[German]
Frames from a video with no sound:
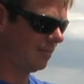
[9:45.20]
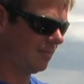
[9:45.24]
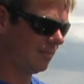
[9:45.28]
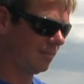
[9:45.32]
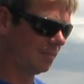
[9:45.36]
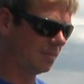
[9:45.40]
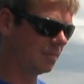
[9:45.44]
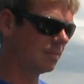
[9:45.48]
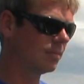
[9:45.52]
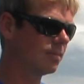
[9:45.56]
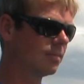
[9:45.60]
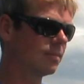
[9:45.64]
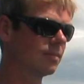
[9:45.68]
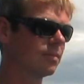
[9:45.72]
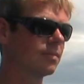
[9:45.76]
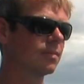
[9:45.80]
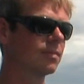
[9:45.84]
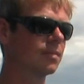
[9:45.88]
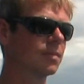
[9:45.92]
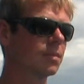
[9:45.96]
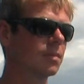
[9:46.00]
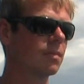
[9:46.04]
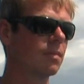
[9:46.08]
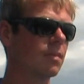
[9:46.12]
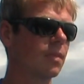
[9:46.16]
Wie viel darfst
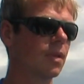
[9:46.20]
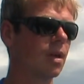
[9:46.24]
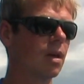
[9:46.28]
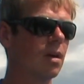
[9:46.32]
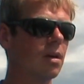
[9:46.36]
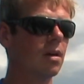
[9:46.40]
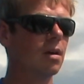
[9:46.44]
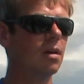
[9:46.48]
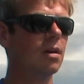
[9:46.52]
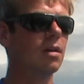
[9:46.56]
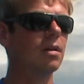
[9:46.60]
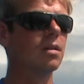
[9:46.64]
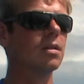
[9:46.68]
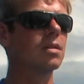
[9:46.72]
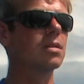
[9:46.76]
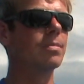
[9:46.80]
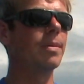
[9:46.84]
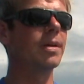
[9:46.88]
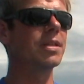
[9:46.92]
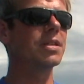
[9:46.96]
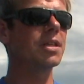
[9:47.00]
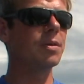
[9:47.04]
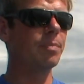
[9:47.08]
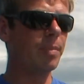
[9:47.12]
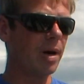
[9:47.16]
du hier mitnehmen?
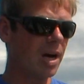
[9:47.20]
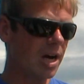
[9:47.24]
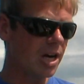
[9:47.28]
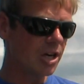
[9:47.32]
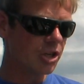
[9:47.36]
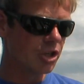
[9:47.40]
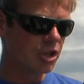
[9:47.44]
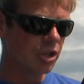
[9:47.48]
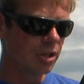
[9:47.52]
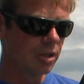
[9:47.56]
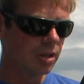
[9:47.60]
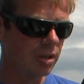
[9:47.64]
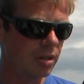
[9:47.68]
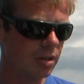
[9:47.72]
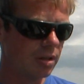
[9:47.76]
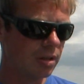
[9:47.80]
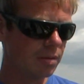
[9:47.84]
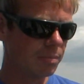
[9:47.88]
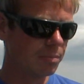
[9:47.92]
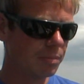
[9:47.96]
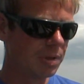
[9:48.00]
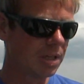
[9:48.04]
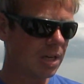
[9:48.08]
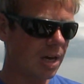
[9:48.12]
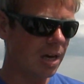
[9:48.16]
20
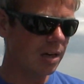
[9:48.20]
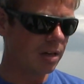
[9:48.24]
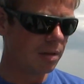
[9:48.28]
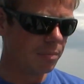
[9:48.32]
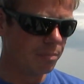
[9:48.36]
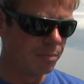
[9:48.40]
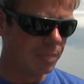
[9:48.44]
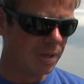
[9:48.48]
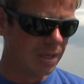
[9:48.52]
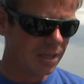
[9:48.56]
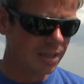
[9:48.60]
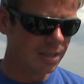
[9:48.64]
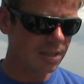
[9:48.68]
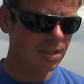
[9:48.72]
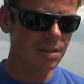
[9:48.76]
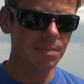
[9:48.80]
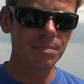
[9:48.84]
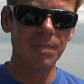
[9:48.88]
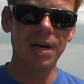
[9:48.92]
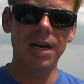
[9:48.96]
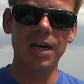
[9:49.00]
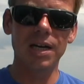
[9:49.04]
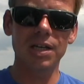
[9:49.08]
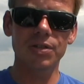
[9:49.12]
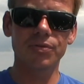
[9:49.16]
Barsche mit einem
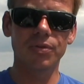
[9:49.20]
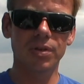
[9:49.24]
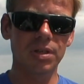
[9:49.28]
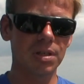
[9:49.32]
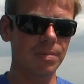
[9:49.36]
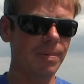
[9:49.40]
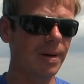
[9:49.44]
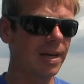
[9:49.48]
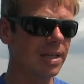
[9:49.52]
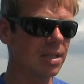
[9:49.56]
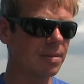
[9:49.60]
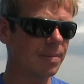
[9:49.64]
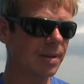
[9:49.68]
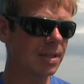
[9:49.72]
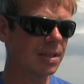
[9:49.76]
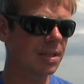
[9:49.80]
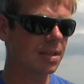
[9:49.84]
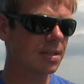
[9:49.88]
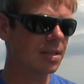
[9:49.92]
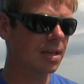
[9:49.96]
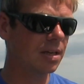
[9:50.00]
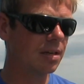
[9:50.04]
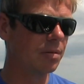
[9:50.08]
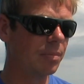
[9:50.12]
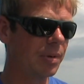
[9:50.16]
Mindestmaß von
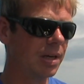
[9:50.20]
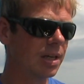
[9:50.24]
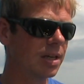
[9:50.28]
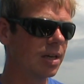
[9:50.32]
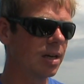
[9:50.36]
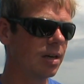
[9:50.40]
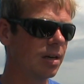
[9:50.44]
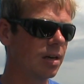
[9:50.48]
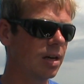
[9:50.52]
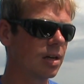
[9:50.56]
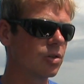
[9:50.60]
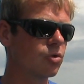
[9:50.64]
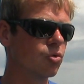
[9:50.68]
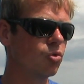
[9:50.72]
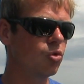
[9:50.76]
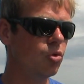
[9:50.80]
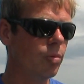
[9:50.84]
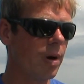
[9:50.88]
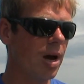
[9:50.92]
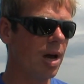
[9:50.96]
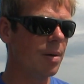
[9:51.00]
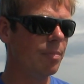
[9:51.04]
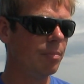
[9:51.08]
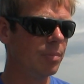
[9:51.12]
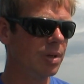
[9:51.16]
22 cm, also
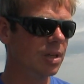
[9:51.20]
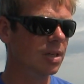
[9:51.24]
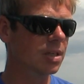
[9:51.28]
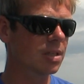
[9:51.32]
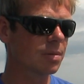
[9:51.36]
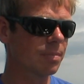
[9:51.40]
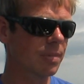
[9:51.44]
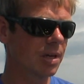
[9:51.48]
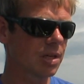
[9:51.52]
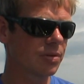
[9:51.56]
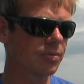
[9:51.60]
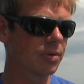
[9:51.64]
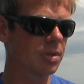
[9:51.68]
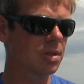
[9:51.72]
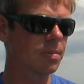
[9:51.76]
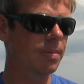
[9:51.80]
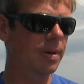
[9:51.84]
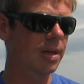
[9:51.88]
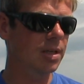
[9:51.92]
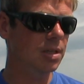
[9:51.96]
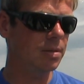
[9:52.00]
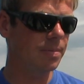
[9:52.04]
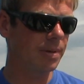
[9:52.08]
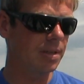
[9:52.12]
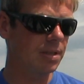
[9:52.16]
über einem Mindestmaß von
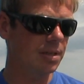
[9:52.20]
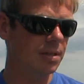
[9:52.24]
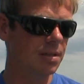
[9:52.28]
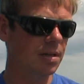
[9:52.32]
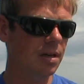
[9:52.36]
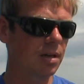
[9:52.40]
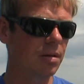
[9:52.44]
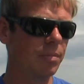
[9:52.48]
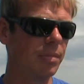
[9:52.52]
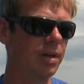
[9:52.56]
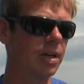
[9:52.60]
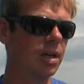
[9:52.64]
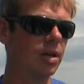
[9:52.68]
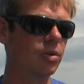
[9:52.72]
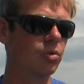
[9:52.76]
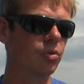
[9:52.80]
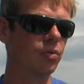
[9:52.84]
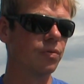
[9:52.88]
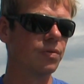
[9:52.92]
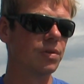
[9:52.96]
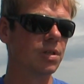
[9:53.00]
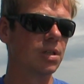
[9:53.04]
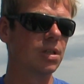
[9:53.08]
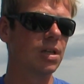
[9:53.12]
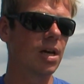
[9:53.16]
22 cm
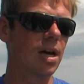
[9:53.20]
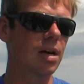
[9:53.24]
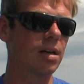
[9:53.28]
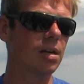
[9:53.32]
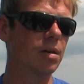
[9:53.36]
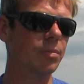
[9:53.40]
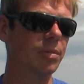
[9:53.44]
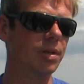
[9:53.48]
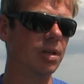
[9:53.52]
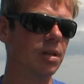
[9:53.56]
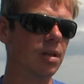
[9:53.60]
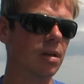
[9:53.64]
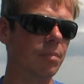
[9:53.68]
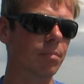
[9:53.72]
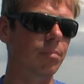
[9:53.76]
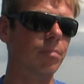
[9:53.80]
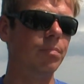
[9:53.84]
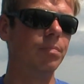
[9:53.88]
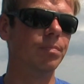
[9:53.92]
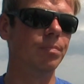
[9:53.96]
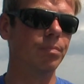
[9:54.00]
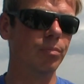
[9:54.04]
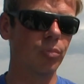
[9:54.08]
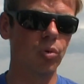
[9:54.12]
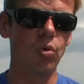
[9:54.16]
dürfen sich die Angler mitnehmen,
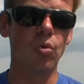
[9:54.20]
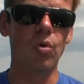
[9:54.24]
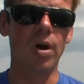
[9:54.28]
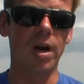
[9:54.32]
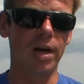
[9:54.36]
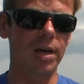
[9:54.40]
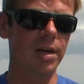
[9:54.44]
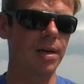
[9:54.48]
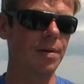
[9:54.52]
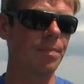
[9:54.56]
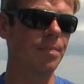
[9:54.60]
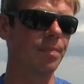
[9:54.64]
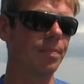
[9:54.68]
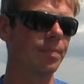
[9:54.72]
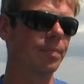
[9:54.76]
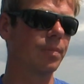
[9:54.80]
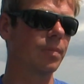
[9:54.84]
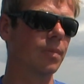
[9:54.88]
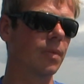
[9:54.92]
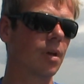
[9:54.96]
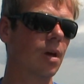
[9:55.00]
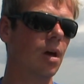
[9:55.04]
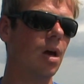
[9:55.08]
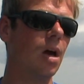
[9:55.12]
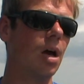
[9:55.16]
pro Angler.
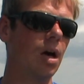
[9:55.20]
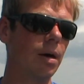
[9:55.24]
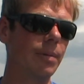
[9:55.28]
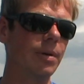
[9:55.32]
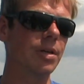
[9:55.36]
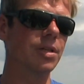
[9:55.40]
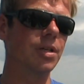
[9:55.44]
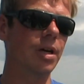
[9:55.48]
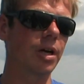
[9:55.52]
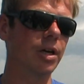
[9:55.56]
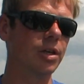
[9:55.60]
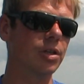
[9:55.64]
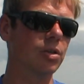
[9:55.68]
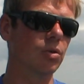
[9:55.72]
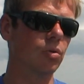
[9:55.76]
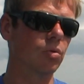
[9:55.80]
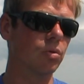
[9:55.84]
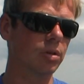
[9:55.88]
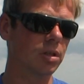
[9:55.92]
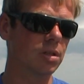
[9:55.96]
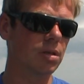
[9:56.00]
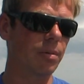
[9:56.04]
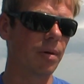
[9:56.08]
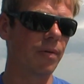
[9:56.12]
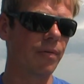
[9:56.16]
Okay. Aber das reicht auch.
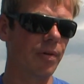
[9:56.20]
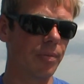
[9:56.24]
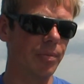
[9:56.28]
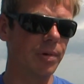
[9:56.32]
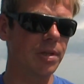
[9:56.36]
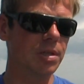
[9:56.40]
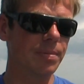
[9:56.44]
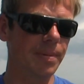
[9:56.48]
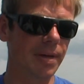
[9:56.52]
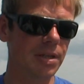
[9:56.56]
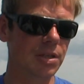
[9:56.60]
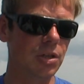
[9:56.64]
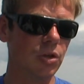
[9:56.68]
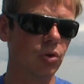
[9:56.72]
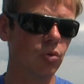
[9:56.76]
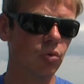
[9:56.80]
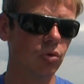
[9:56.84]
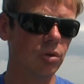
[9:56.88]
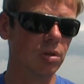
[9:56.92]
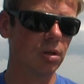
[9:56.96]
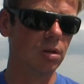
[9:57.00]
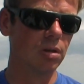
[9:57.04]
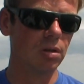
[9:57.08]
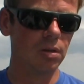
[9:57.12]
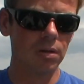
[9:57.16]
Ich sag mal, wenn man 20
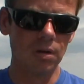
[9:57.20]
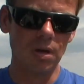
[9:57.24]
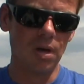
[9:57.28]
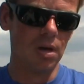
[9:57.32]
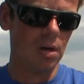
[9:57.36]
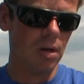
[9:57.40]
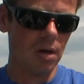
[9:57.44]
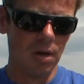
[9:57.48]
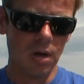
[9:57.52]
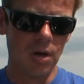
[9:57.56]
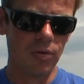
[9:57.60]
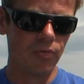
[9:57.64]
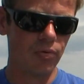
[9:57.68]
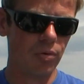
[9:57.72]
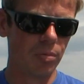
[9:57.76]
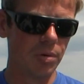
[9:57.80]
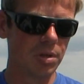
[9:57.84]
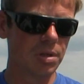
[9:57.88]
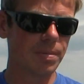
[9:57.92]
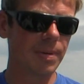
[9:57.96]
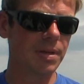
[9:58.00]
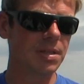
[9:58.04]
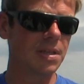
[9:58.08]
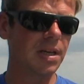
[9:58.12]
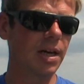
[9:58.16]
gute
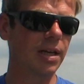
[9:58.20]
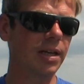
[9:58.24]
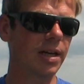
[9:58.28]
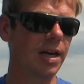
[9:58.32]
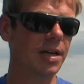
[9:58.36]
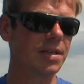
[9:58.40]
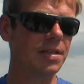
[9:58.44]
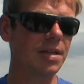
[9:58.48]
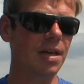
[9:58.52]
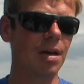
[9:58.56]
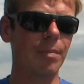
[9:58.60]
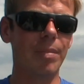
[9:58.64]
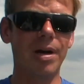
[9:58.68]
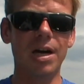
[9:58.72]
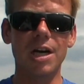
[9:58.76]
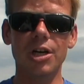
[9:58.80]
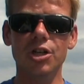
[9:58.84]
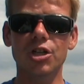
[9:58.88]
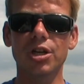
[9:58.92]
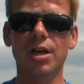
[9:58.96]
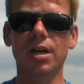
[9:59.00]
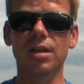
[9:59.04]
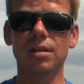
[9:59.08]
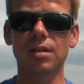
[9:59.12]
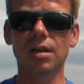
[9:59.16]
25er, 30er
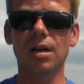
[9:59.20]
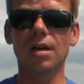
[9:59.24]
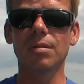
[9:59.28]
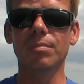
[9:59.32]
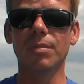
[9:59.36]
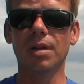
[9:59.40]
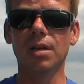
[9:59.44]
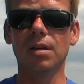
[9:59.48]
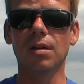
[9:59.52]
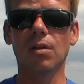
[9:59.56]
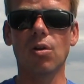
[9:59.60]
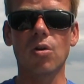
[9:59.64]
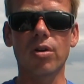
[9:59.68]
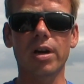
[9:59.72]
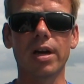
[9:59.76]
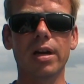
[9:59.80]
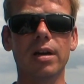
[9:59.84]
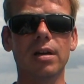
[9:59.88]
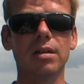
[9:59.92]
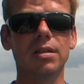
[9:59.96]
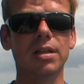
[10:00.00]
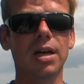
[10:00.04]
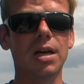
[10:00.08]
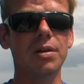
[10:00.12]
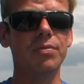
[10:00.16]
Barsche hat, da hat man
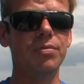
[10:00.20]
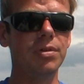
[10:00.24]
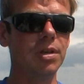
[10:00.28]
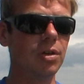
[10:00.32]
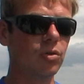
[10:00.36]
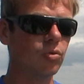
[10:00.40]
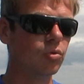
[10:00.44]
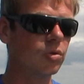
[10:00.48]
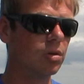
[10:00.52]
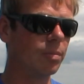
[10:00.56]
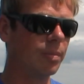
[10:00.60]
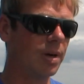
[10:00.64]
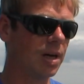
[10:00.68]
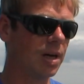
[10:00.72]
locker drei, vier gute